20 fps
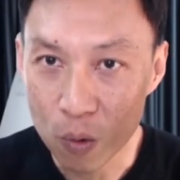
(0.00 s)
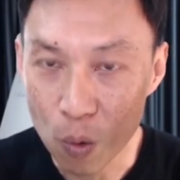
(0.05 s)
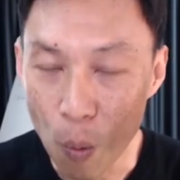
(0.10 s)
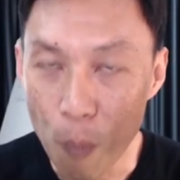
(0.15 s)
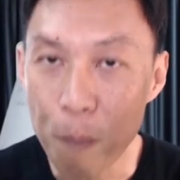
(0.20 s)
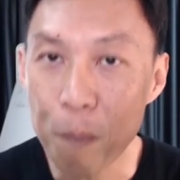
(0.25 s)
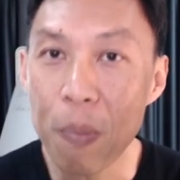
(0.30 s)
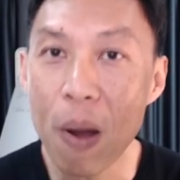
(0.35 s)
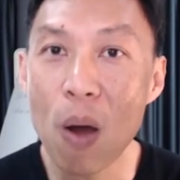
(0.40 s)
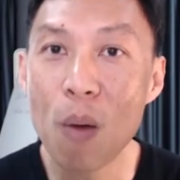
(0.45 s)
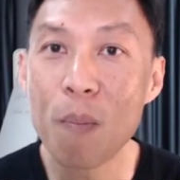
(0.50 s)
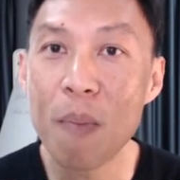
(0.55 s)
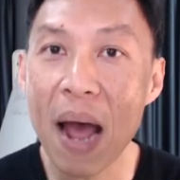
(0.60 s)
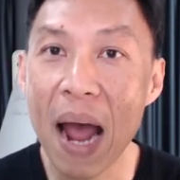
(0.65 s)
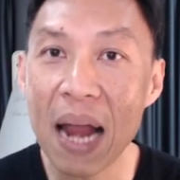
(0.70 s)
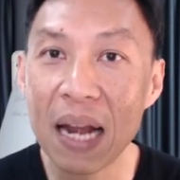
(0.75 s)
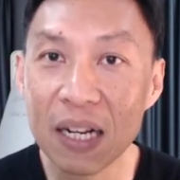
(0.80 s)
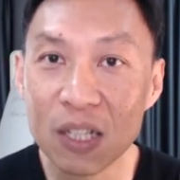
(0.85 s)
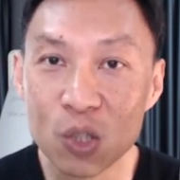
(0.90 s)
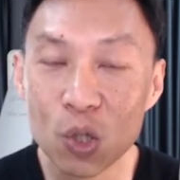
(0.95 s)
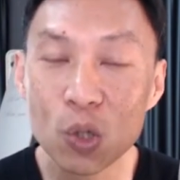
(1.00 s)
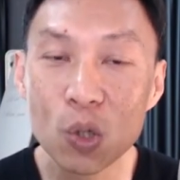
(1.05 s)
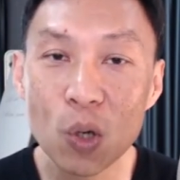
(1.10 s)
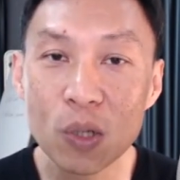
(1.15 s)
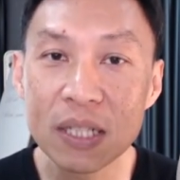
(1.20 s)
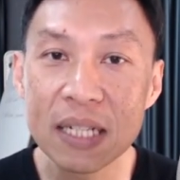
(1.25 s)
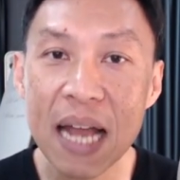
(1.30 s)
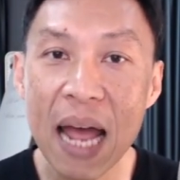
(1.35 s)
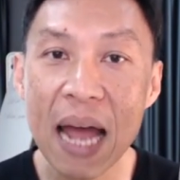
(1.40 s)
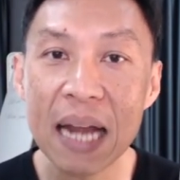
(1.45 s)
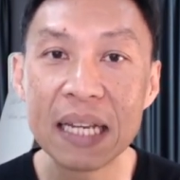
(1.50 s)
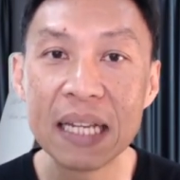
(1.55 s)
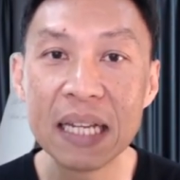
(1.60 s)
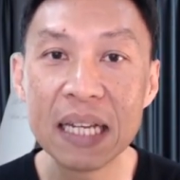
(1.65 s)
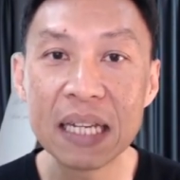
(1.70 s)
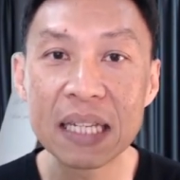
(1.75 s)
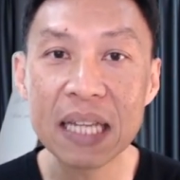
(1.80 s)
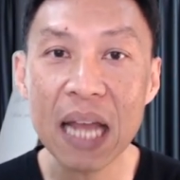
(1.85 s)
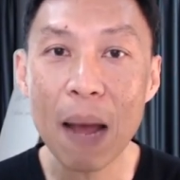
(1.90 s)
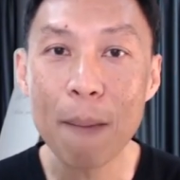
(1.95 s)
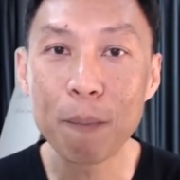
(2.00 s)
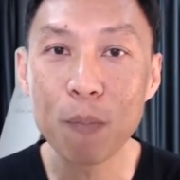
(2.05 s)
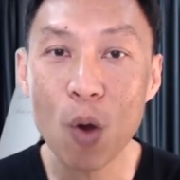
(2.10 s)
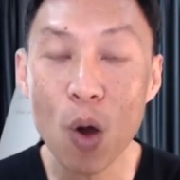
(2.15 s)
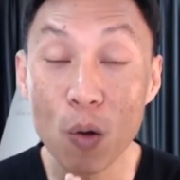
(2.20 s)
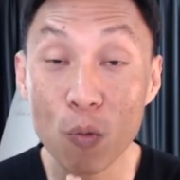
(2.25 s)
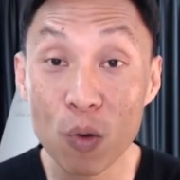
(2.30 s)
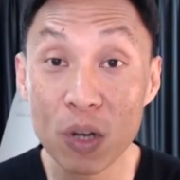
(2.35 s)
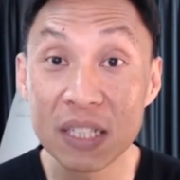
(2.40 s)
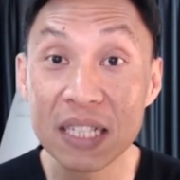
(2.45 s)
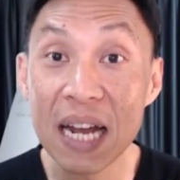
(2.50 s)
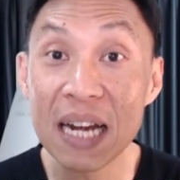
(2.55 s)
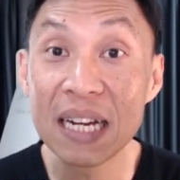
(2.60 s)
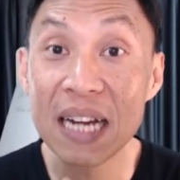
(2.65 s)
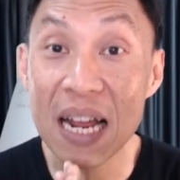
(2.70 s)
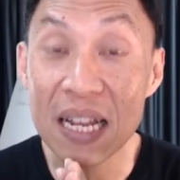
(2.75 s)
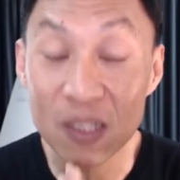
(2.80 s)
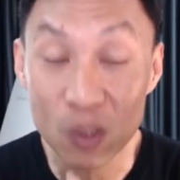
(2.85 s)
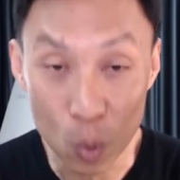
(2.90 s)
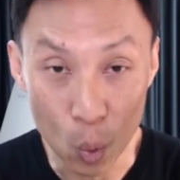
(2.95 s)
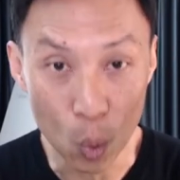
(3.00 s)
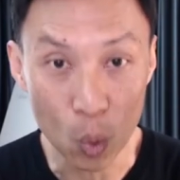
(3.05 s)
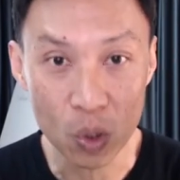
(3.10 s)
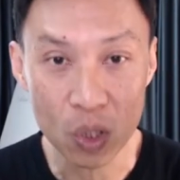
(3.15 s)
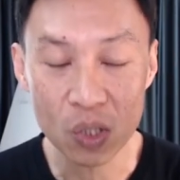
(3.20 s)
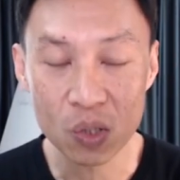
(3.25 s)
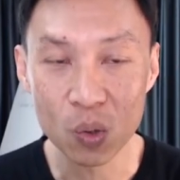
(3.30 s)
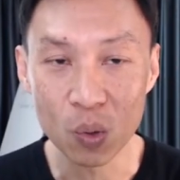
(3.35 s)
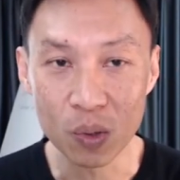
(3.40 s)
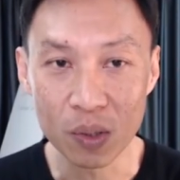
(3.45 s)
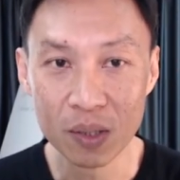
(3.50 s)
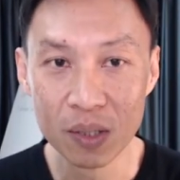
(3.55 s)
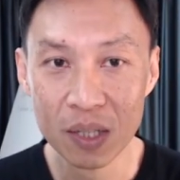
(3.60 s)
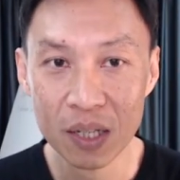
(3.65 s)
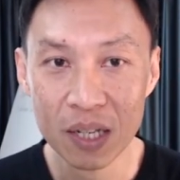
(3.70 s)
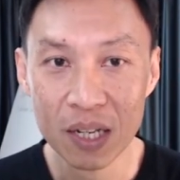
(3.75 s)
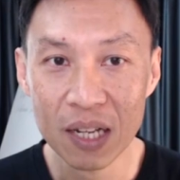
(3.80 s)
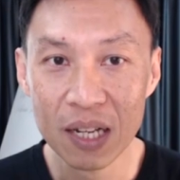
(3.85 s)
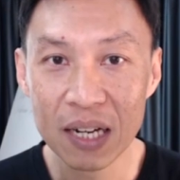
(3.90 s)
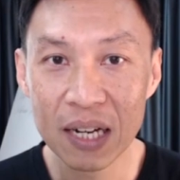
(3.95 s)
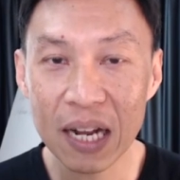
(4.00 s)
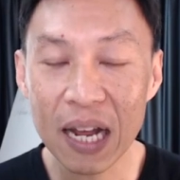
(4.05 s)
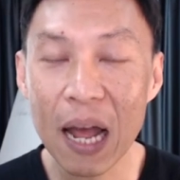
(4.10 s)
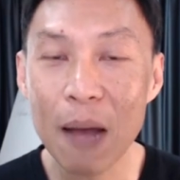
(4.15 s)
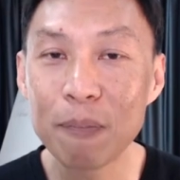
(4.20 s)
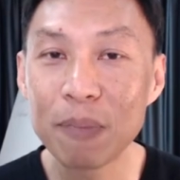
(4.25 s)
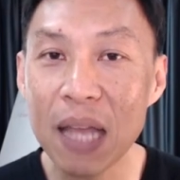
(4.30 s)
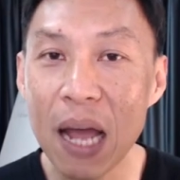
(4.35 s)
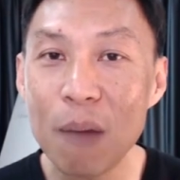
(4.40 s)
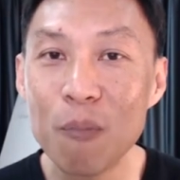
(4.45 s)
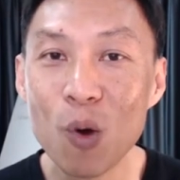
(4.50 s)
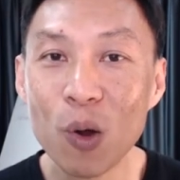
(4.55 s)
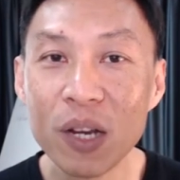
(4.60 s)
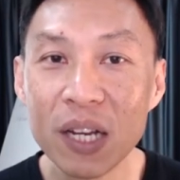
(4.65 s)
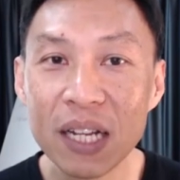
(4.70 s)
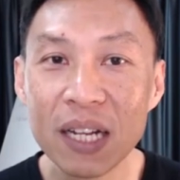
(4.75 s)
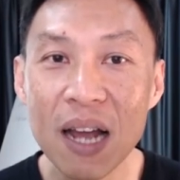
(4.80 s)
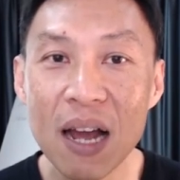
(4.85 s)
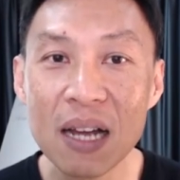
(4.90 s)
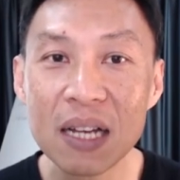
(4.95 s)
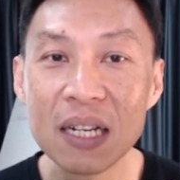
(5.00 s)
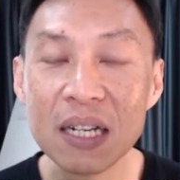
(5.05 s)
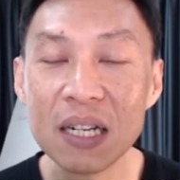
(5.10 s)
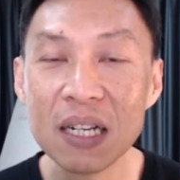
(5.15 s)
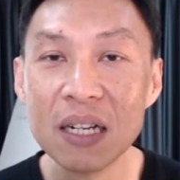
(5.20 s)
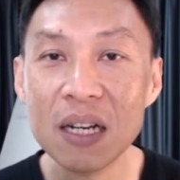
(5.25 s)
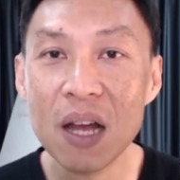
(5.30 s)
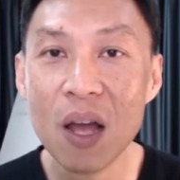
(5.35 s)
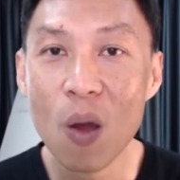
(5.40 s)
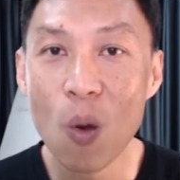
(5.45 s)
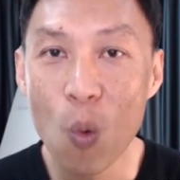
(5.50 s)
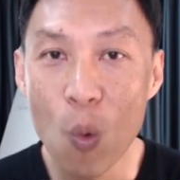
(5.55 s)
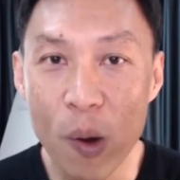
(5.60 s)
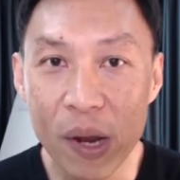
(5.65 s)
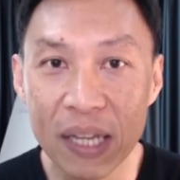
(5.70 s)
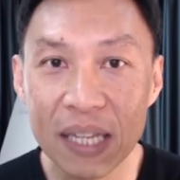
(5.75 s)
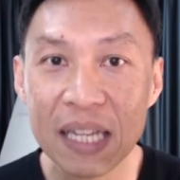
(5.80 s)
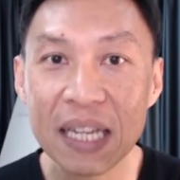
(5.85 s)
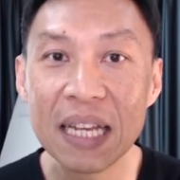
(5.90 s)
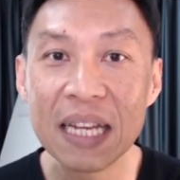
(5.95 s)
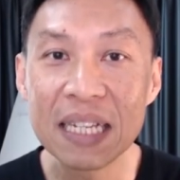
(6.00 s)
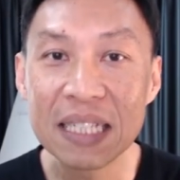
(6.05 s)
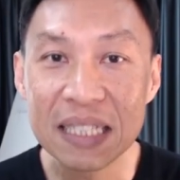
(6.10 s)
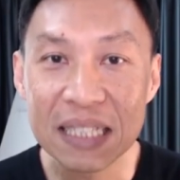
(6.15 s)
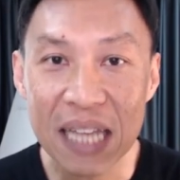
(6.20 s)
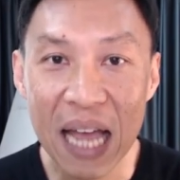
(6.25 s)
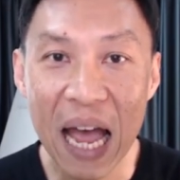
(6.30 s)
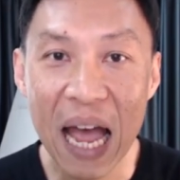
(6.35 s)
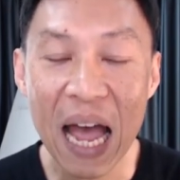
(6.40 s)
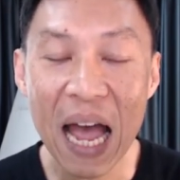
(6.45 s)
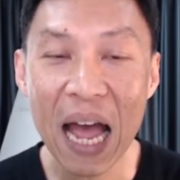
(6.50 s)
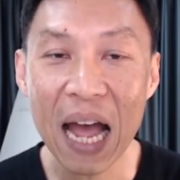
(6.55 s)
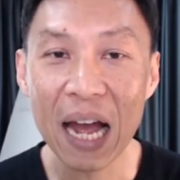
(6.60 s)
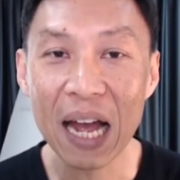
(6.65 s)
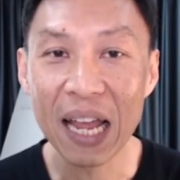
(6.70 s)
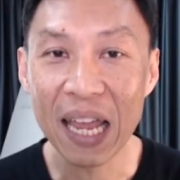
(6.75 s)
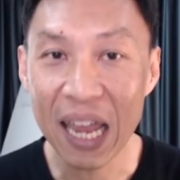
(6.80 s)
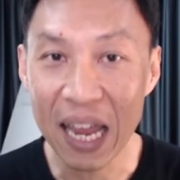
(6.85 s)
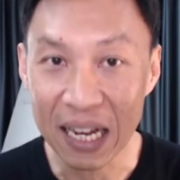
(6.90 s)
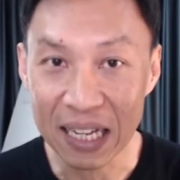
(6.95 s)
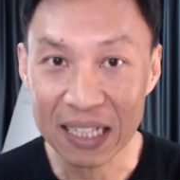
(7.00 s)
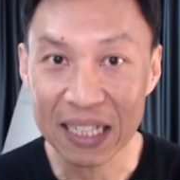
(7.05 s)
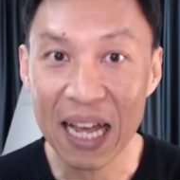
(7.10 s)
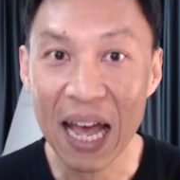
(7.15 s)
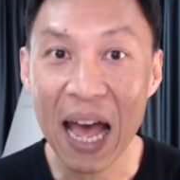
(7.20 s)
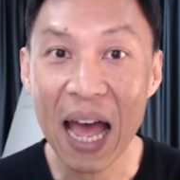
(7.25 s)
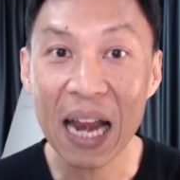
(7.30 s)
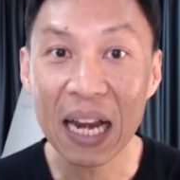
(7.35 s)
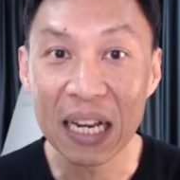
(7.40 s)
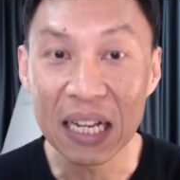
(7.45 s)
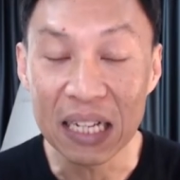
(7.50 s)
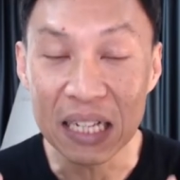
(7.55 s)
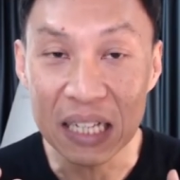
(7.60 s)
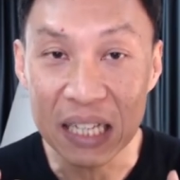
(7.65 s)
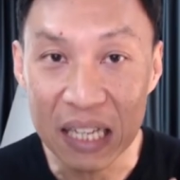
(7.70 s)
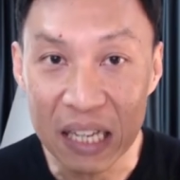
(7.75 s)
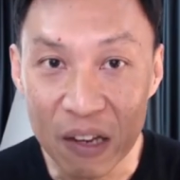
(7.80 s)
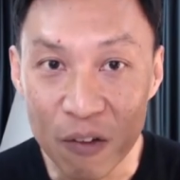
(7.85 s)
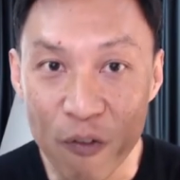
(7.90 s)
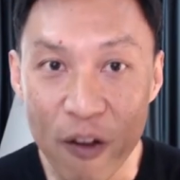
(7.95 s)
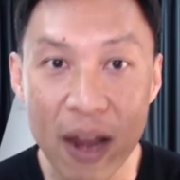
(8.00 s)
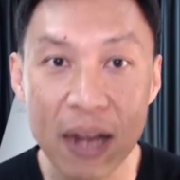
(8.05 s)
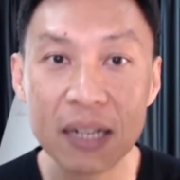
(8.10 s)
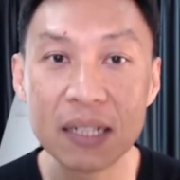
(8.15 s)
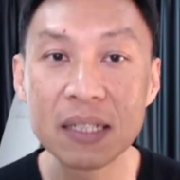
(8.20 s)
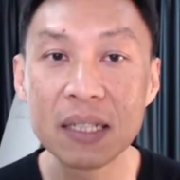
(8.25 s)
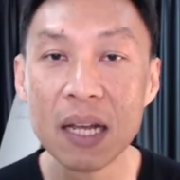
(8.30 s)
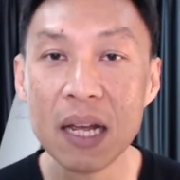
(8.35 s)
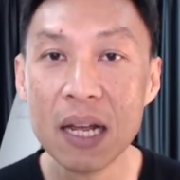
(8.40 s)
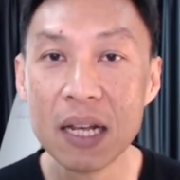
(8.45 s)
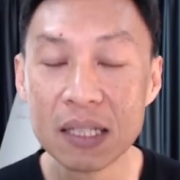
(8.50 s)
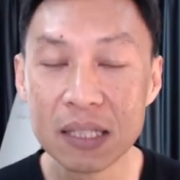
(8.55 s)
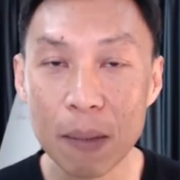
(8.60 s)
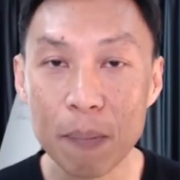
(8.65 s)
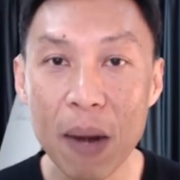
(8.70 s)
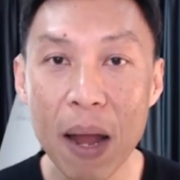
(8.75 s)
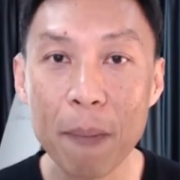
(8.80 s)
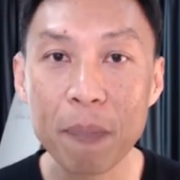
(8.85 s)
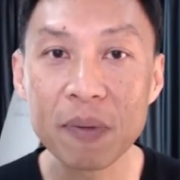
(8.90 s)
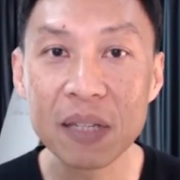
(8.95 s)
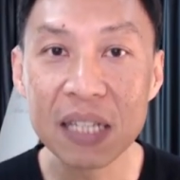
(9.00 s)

กลุ่มเป้าหมายหรือชุดโฆษณาที่ทำ Conversion ได้สูงที่สุด นะครับทั้งหมดนี้ก็คือวิธีสร้างเหตุการณ์หรือ Event สำหรับ